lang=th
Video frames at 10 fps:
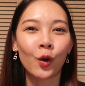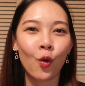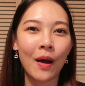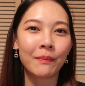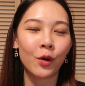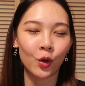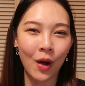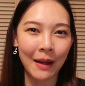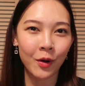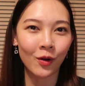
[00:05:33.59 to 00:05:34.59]
รวมบท
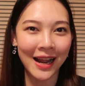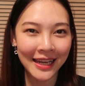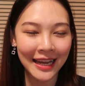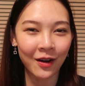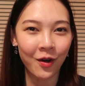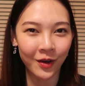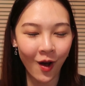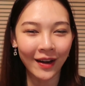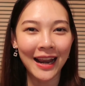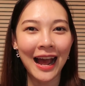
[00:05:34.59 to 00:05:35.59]
ความของนักเขียนของด
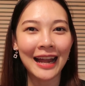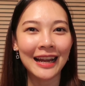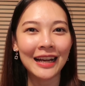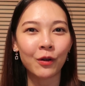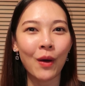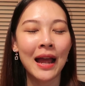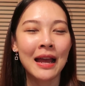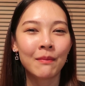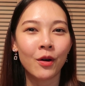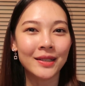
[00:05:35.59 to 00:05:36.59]
อทนะคะถ้าเกิดว่า
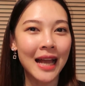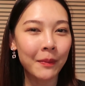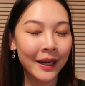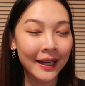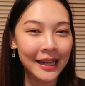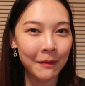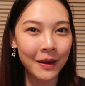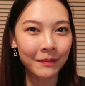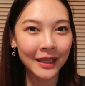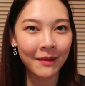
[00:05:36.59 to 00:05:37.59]
หมอทราบรายละเอียด
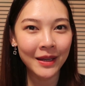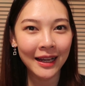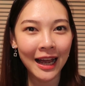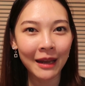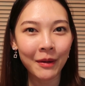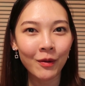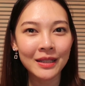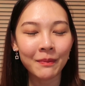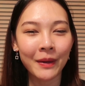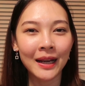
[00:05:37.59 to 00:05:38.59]
เพิ่มเติมยังไงไม่ว่า
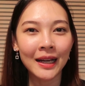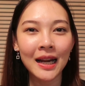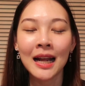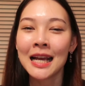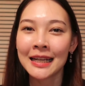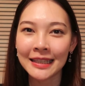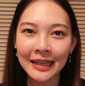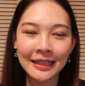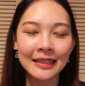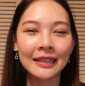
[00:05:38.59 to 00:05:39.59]
จะเป็นเรื่องชื่อ
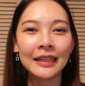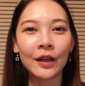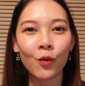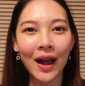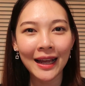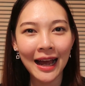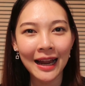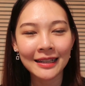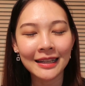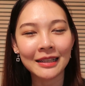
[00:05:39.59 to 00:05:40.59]
หนังสือหรือว่ากา
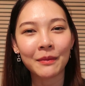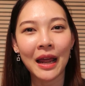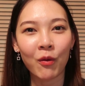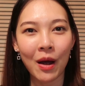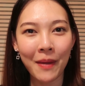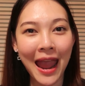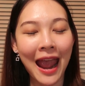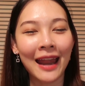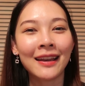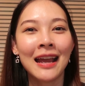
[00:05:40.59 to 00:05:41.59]
รจัดจำหน่ายวางแผ
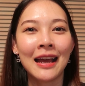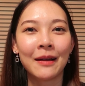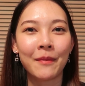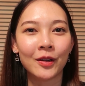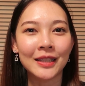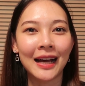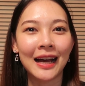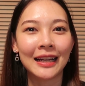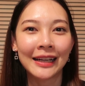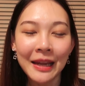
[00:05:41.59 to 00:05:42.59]
นหมอจะ
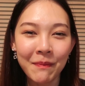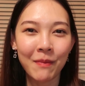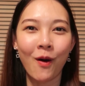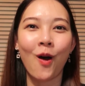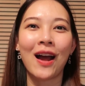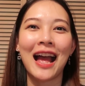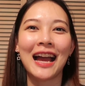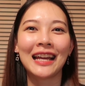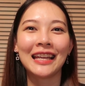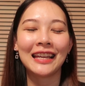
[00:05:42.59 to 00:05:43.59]
รีบมาบอก
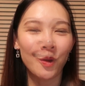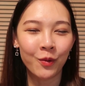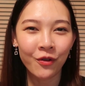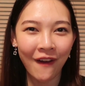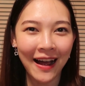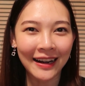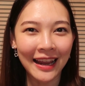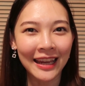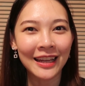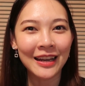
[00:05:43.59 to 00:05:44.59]
ให้คนผู้ฟัง
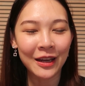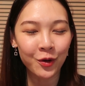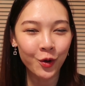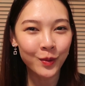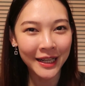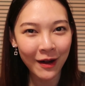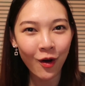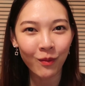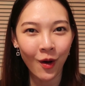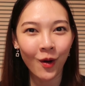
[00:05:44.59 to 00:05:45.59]
ใน YouTube Channel
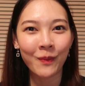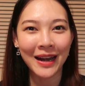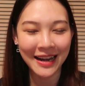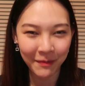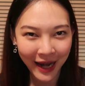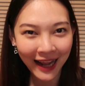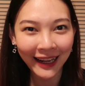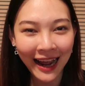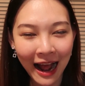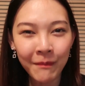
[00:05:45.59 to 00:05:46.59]
ของหมอเป็นอันดับแรก
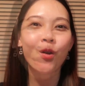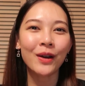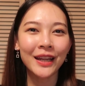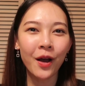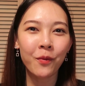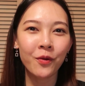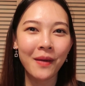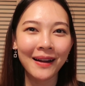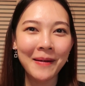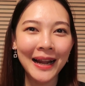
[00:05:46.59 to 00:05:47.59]
เลยค่ะก็วันนี้ขอบคุณ
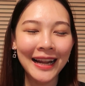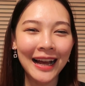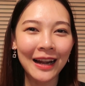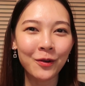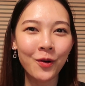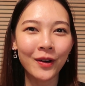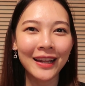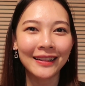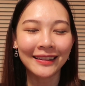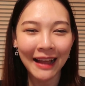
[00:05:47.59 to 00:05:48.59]
มากๆนะคะทุกคน
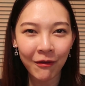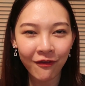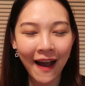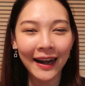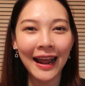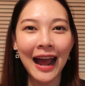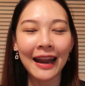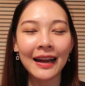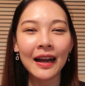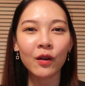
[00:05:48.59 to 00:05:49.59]
ที่ติดตามฟังนะคะ
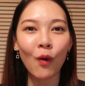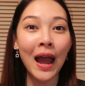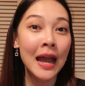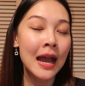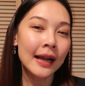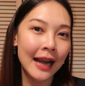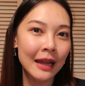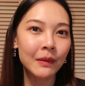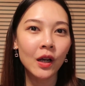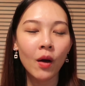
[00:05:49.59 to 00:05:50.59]
ถ้าเกิดว่าใคร
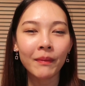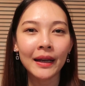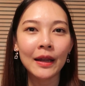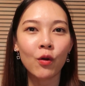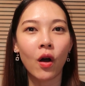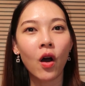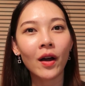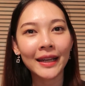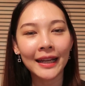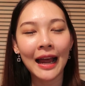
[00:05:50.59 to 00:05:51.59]
มีคอมเมนต์ในหัวข้อ
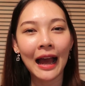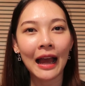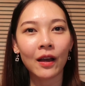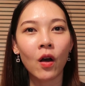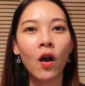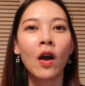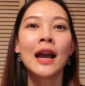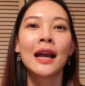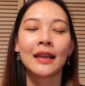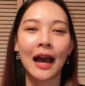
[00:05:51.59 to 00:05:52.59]
นี้นะคะก็
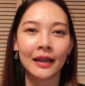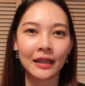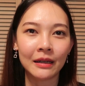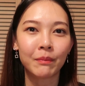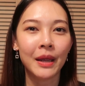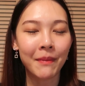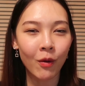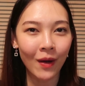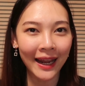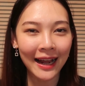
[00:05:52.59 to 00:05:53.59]
อย่าลืมพิมพ์
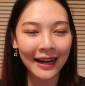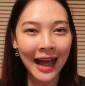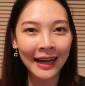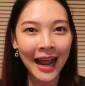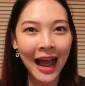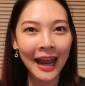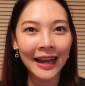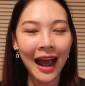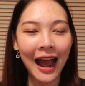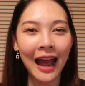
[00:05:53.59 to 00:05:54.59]
มาไว้ข้างล่างได้
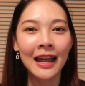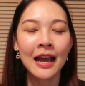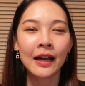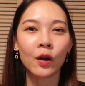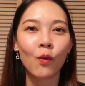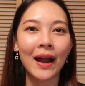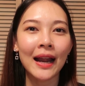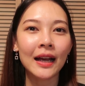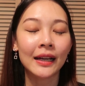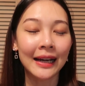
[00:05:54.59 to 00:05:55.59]
นะคะหรือว่า
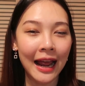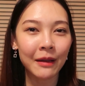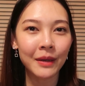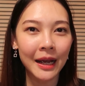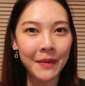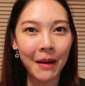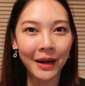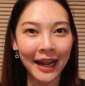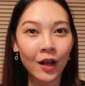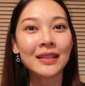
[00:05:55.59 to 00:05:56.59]
ถ้าเกิดใครมีคำถาม
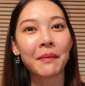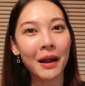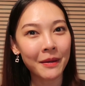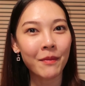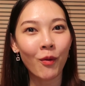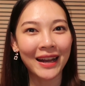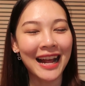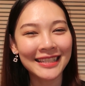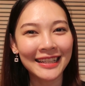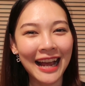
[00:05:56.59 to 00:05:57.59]
อะไรก็สามารถพิมพ์มาไว้
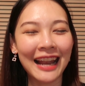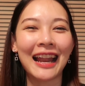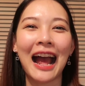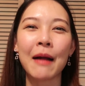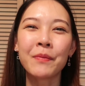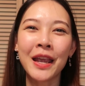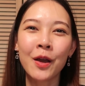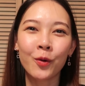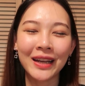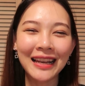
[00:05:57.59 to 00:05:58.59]
ได้เช่นกันนะคะ
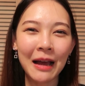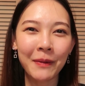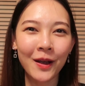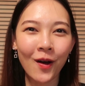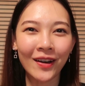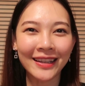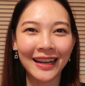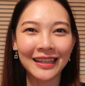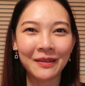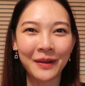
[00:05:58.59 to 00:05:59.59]
วันนี้ลาไปก่อนอ
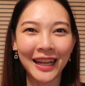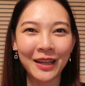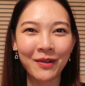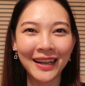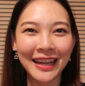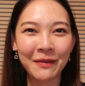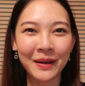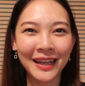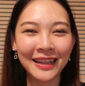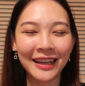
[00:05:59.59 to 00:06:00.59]
ย่าลืม anyone can
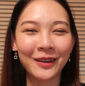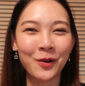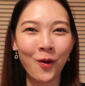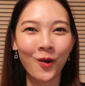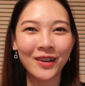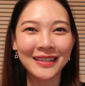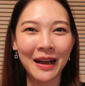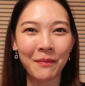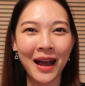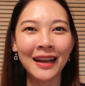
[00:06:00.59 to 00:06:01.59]
be anything ทุกคน
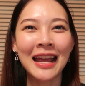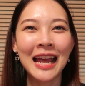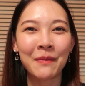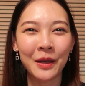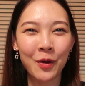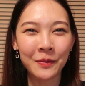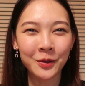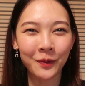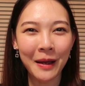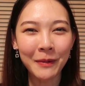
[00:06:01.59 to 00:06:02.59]
สามารถมีความ
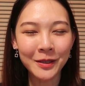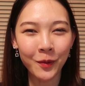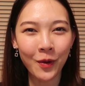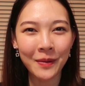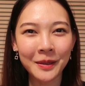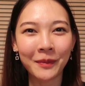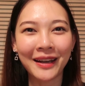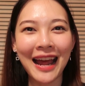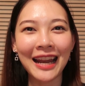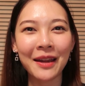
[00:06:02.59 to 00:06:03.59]
สุขและประสบมสำเร็
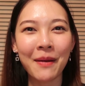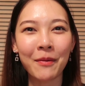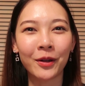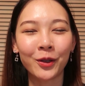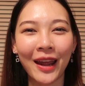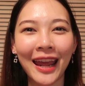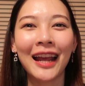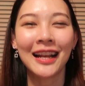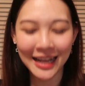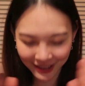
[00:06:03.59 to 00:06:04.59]
จได้ในแบบของตัวเอ
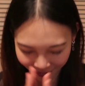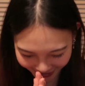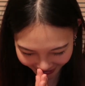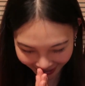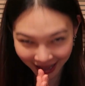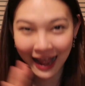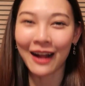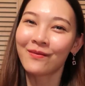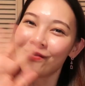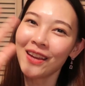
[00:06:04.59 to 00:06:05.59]
งสวัสดีค่ะ
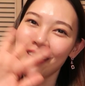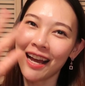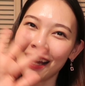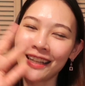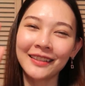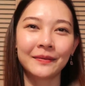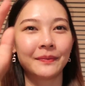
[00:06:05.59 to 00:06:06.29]
บ๊ายบาย